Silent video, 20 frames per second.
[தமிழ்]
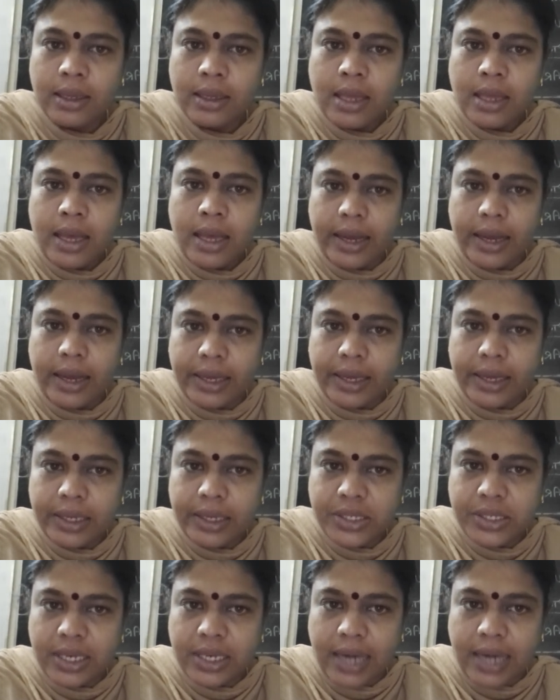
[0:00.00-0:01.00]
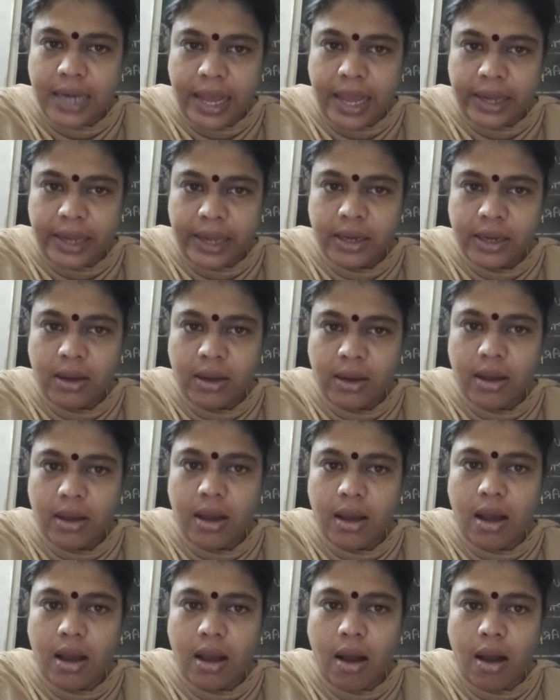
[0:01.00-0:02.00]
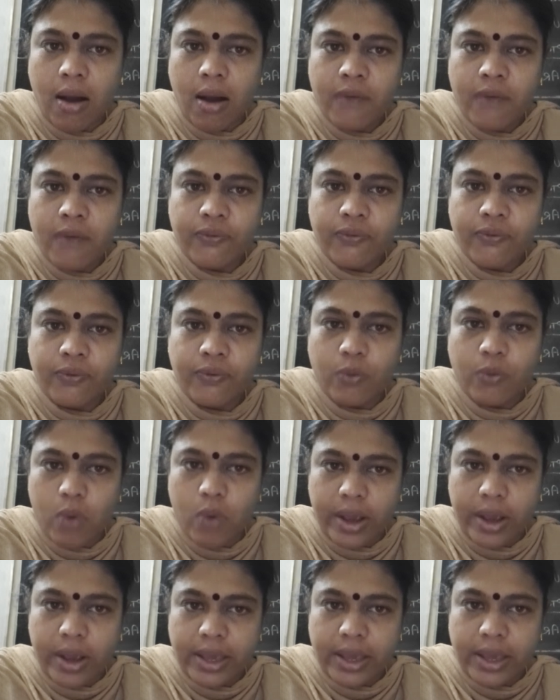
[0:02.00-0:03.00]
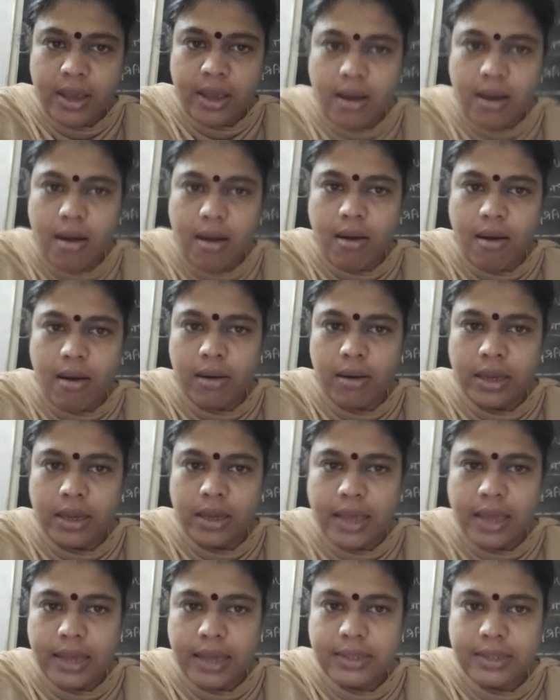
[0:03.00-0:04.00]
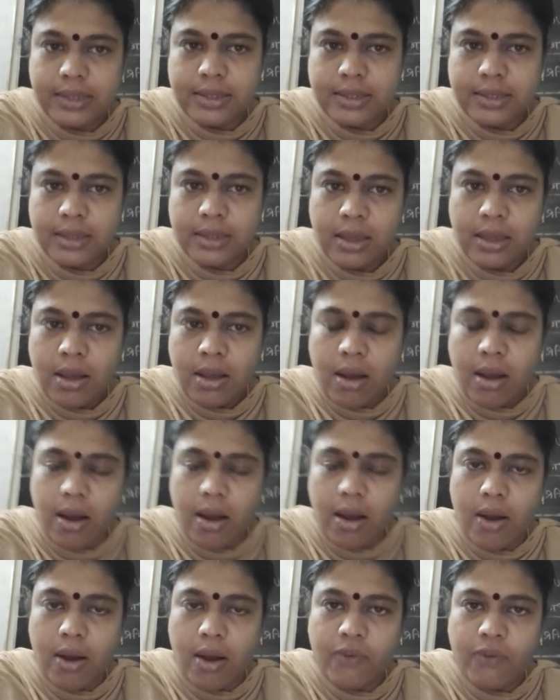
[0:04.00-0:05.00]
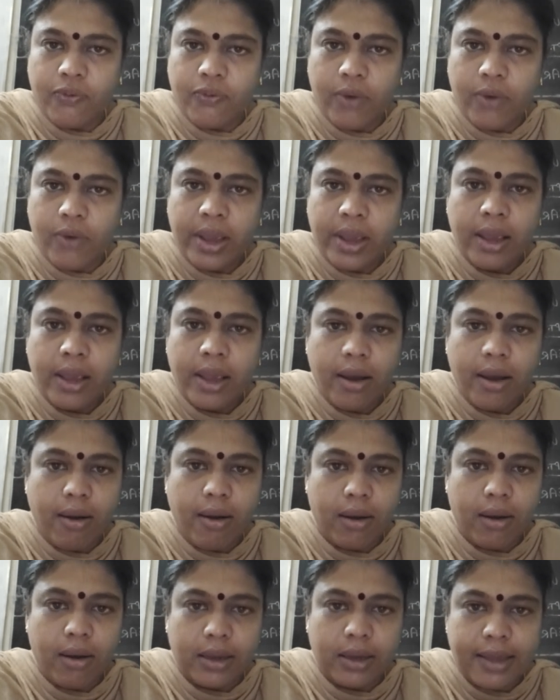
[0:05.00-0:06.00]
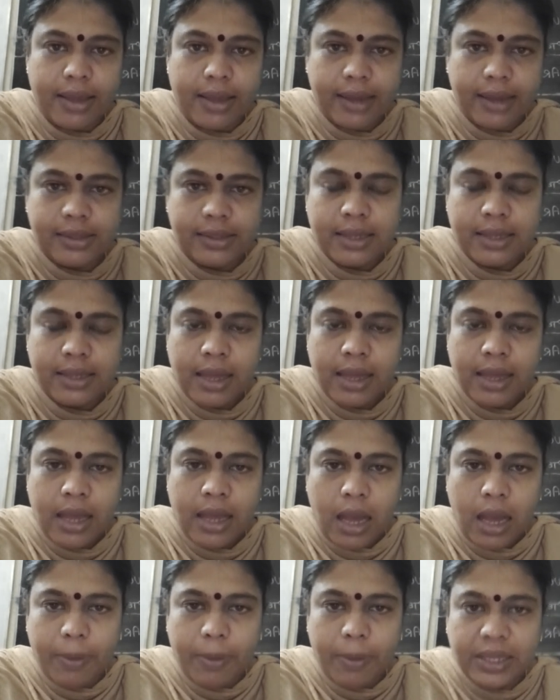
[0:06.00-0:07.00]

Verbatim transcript: regression line of y on x. of y on x. அப்போ அந்த